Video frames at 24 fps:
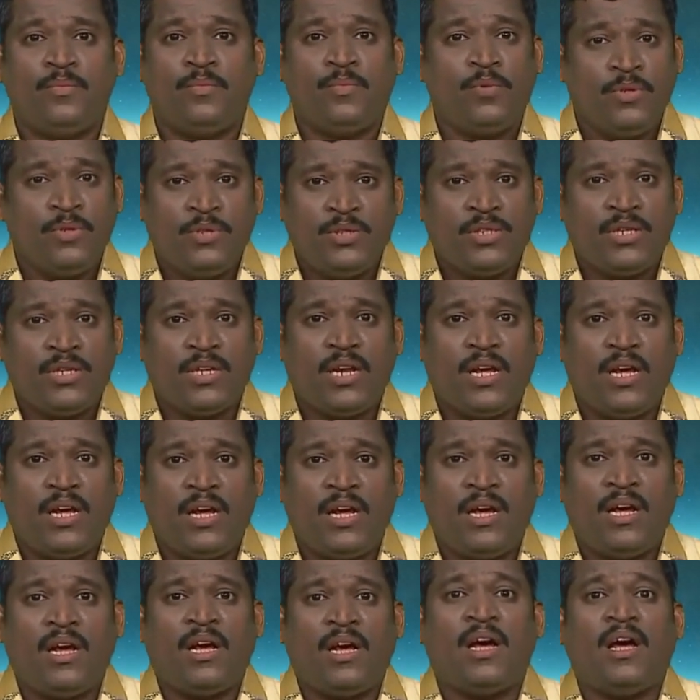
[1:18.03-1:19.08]
புரிஞ்சுதுங்களா
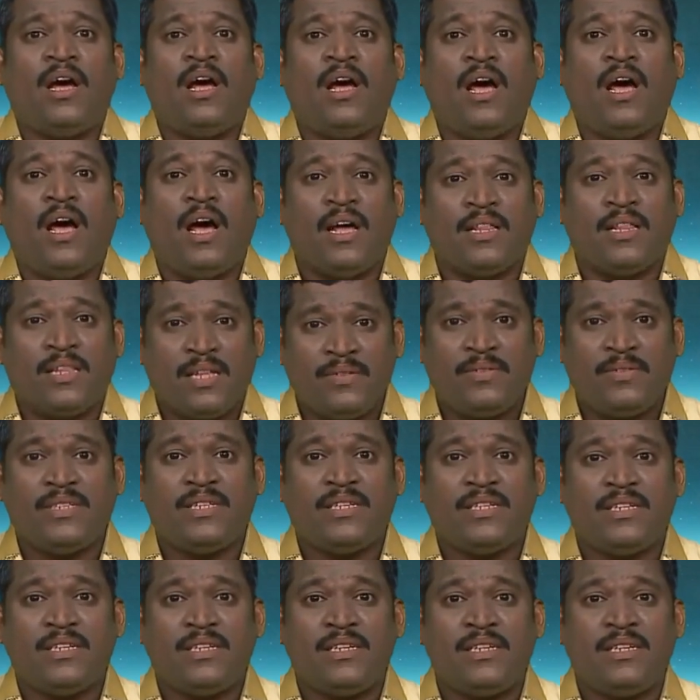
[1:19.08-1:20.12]
அதாவது